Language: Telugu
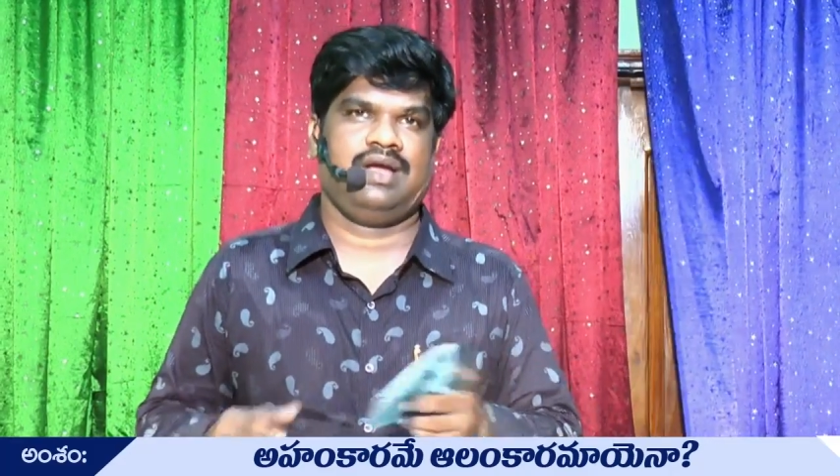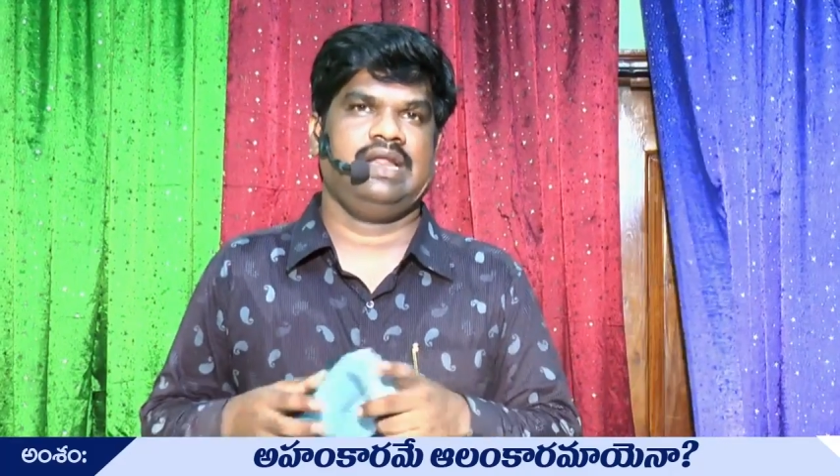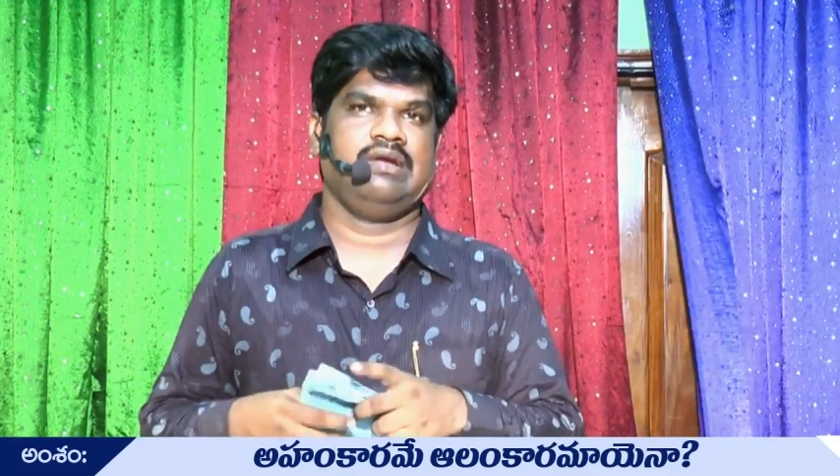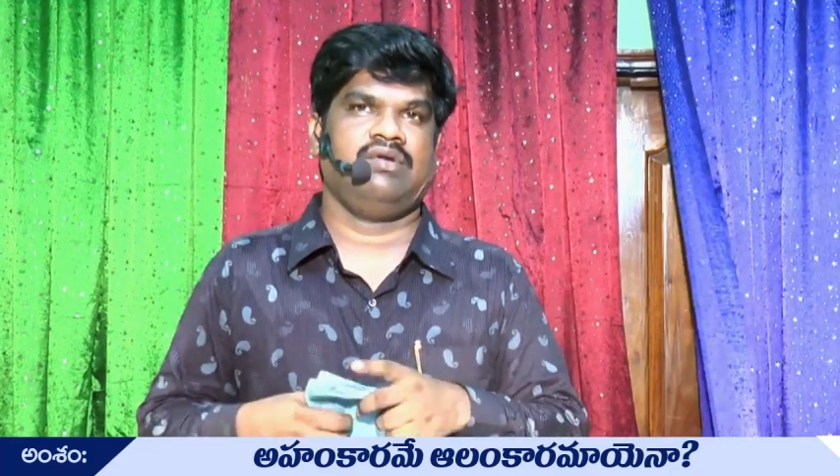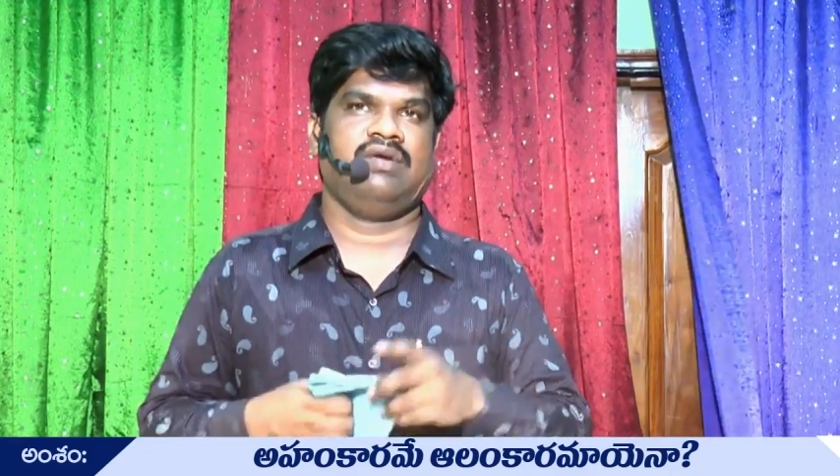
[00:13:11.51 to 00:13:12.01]

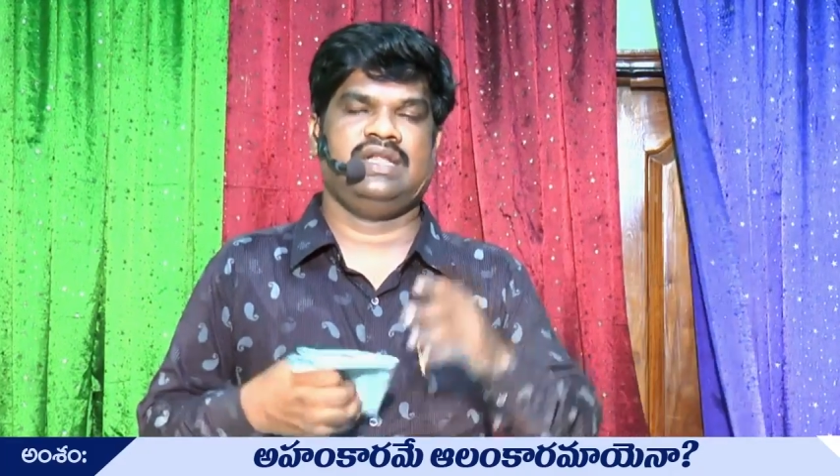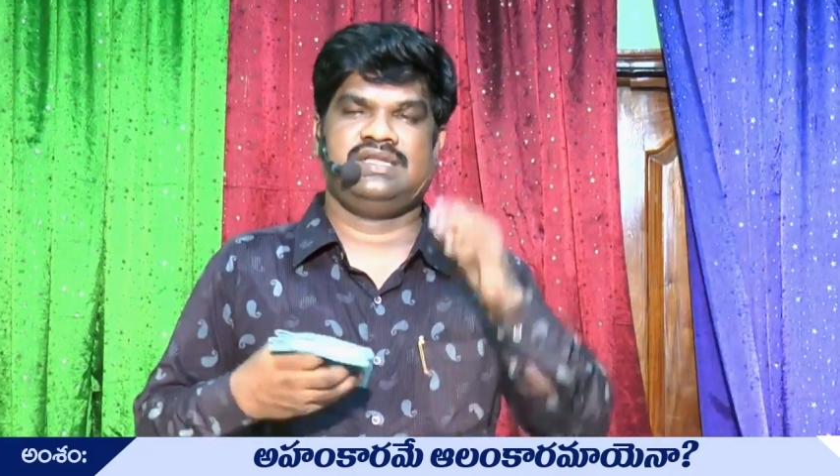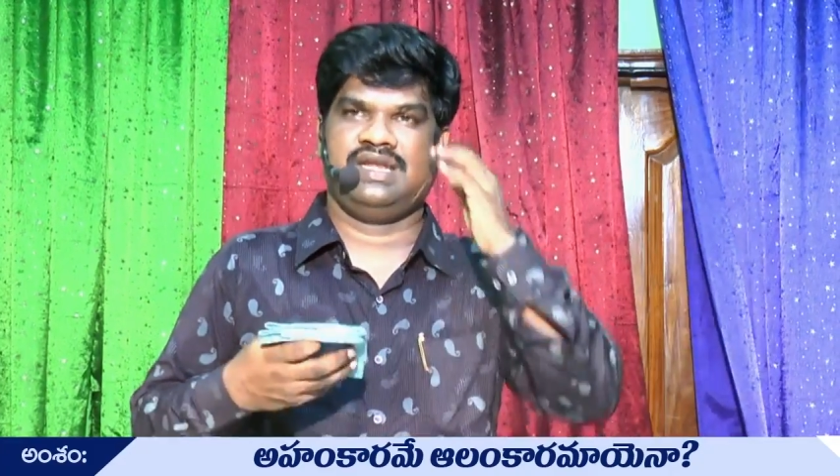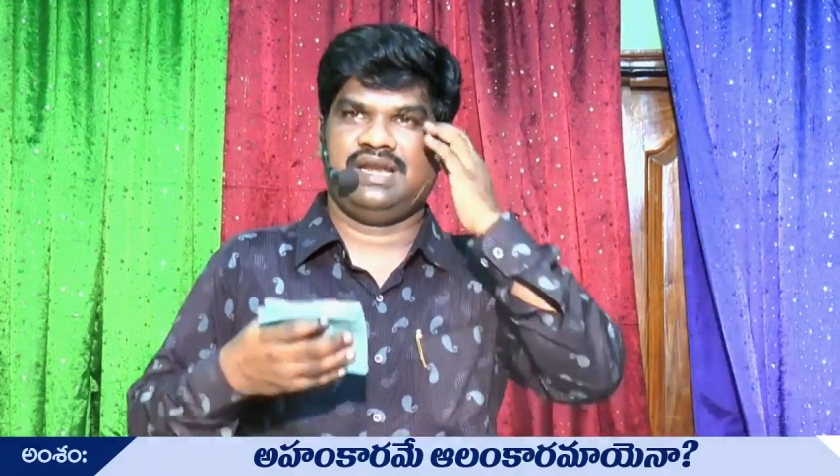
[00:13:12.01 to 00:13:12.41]
కలిగి ఉండవలసిన